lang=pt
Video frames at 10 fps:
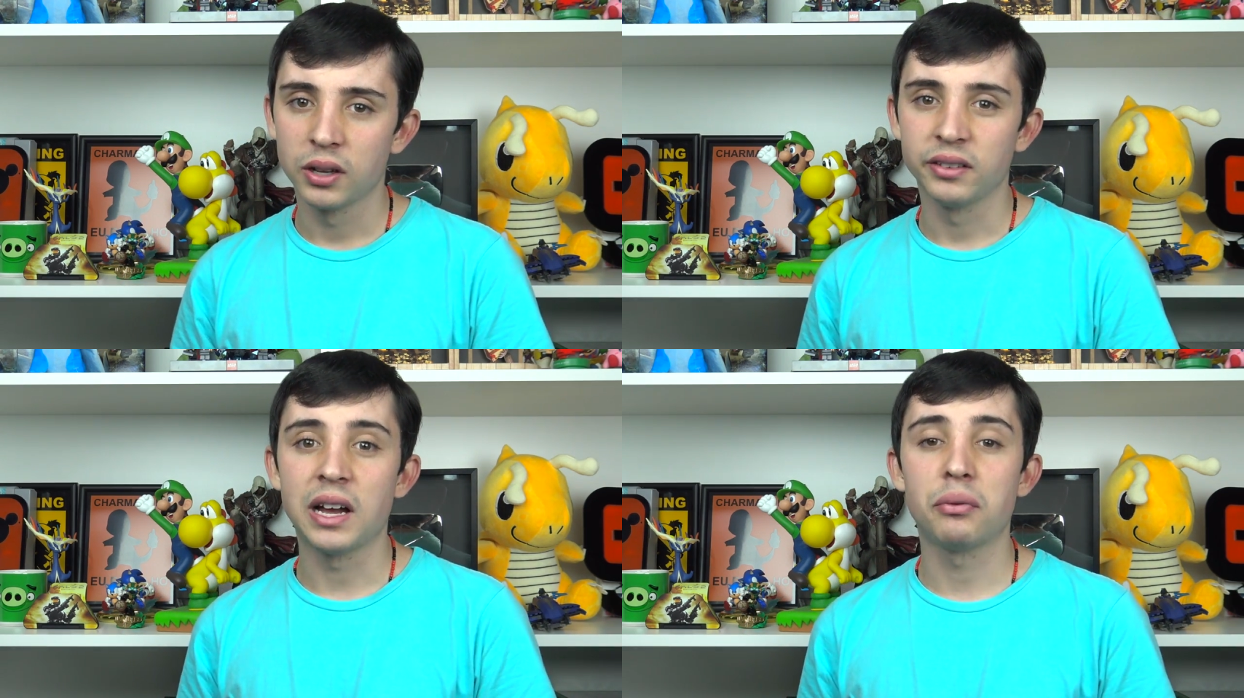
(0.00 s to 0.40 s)

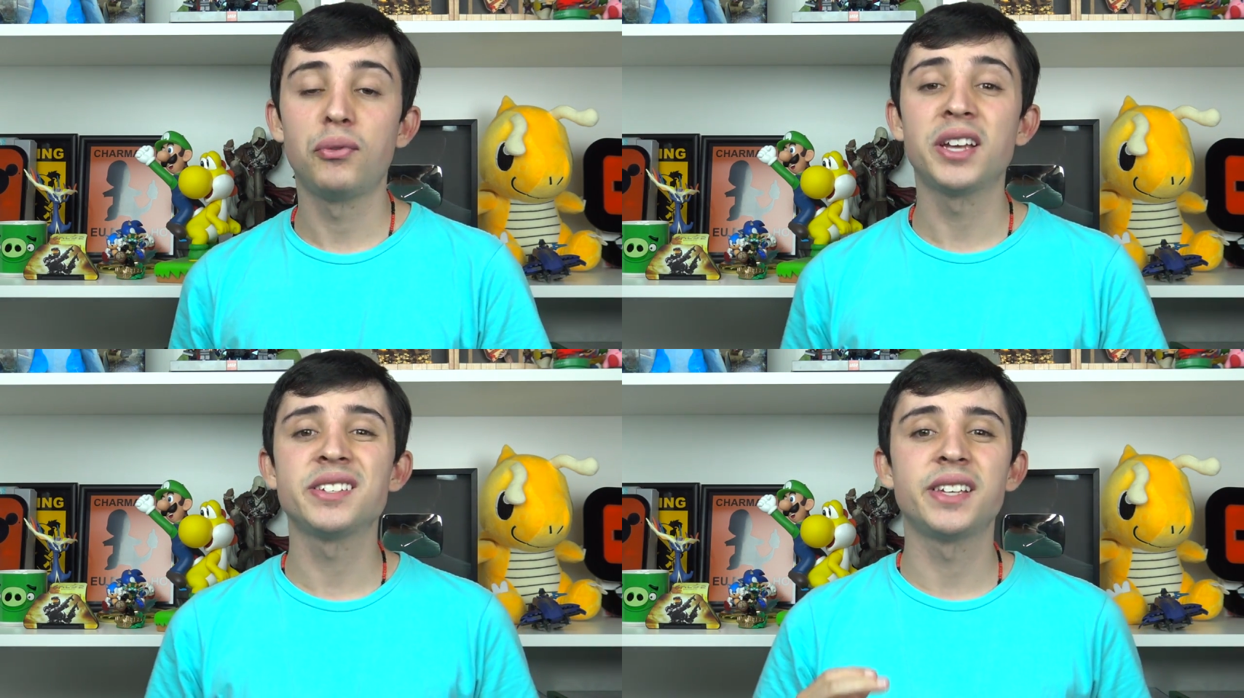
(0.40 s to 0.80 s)
da
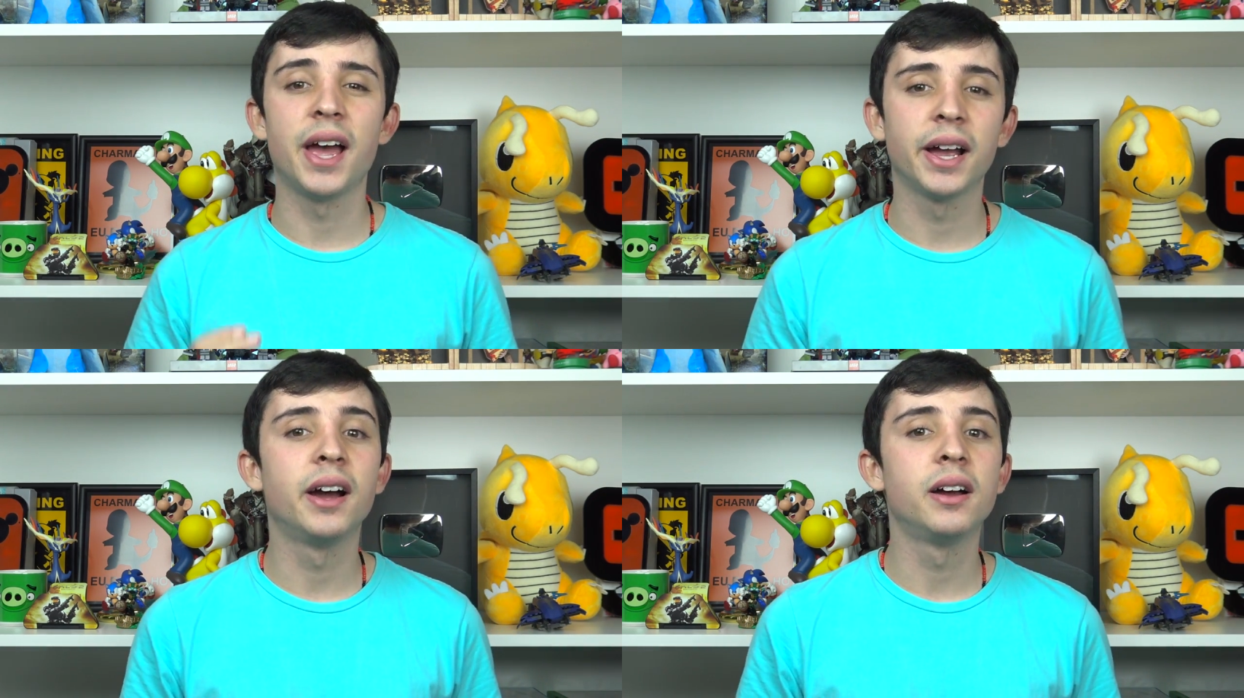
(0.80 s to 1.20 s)
fé
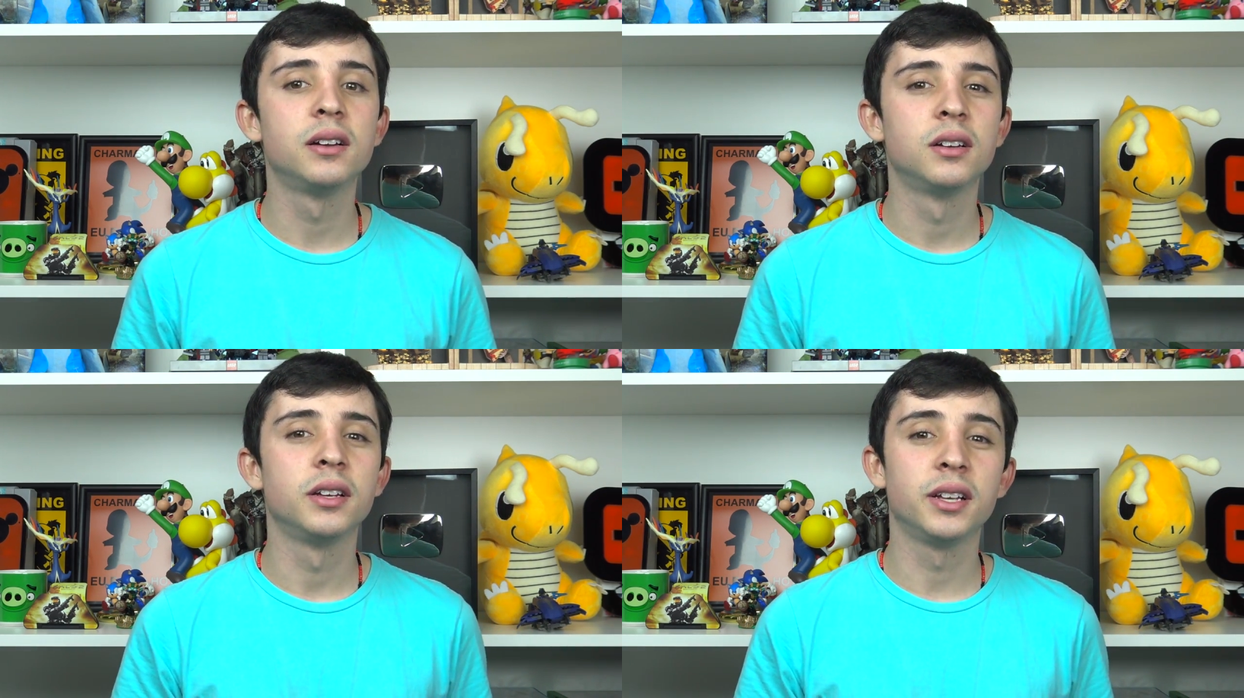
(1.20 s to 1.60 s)
cega
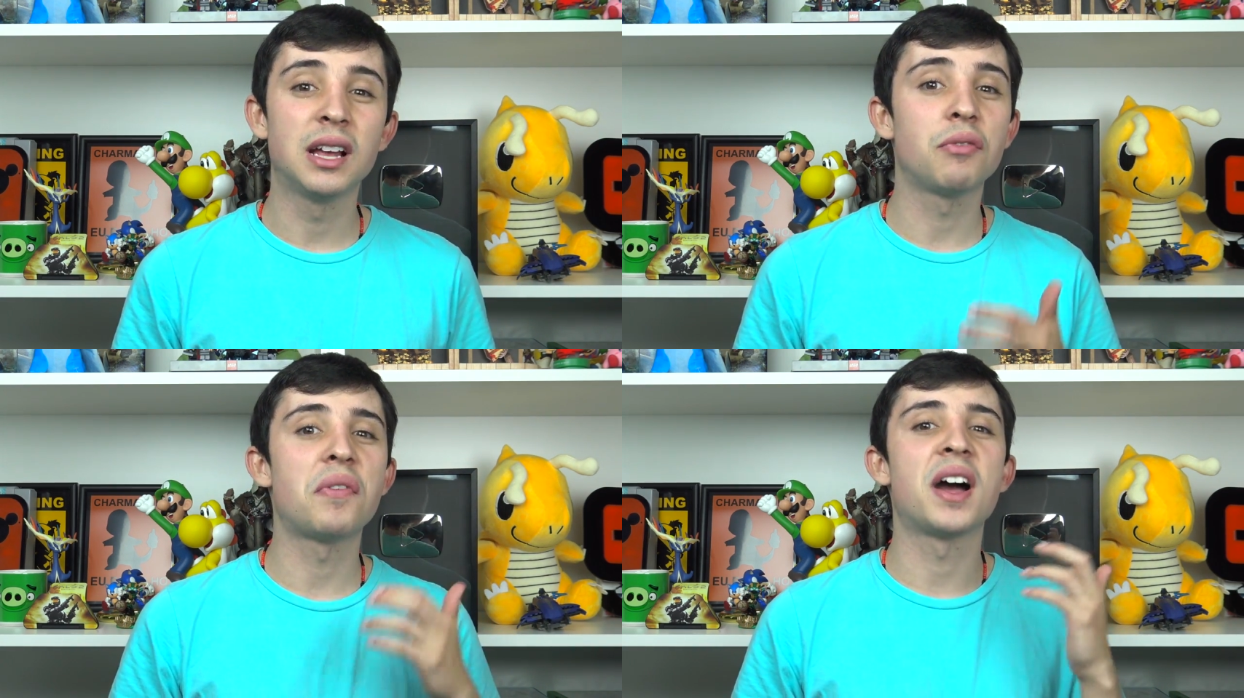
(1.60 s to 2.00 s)
e
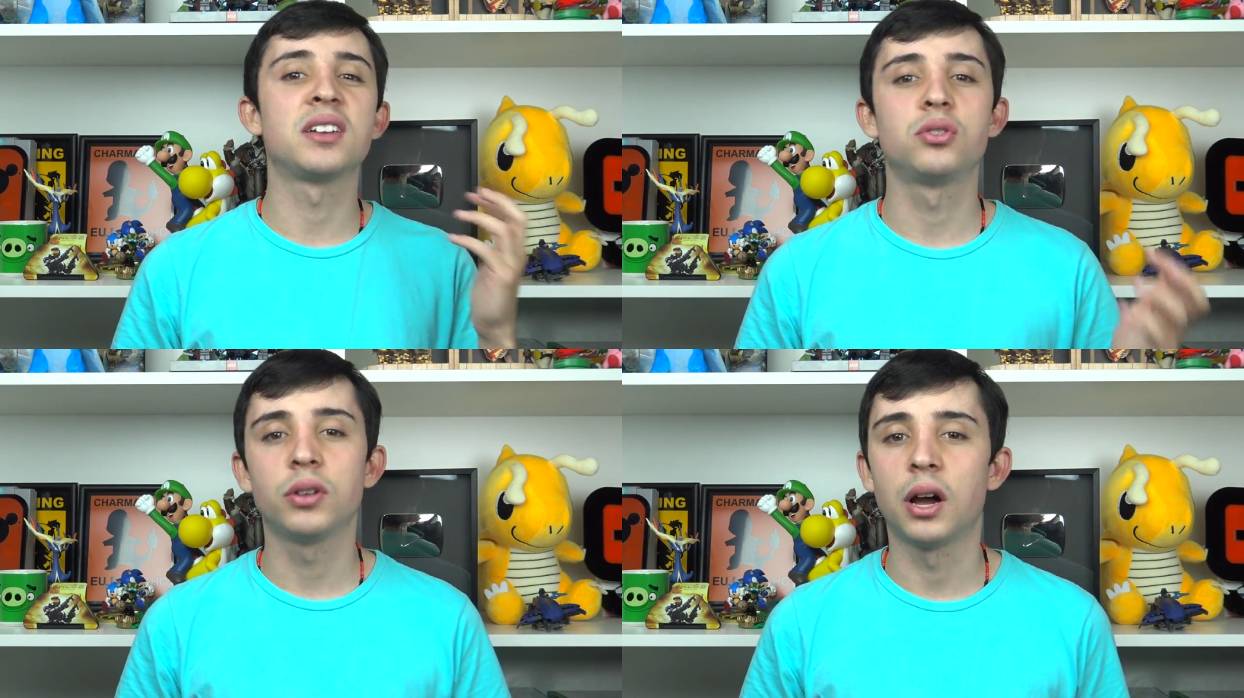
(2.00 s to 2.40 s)
da fé
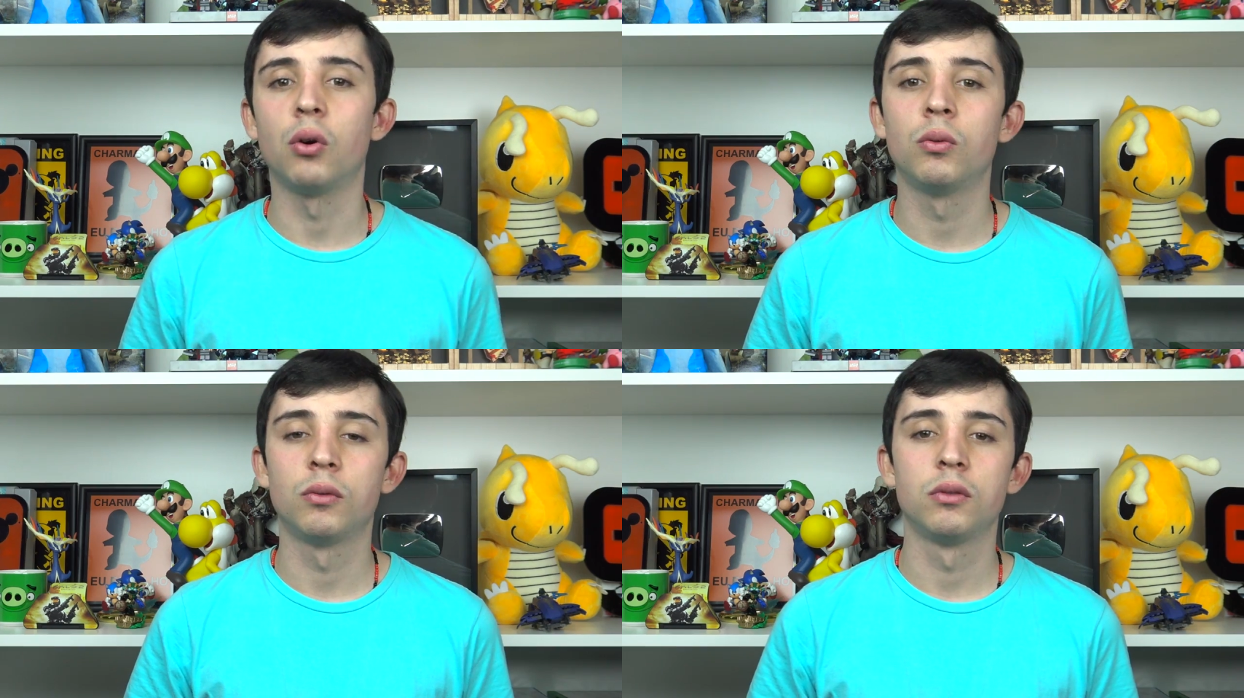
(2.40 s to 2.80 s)
racional.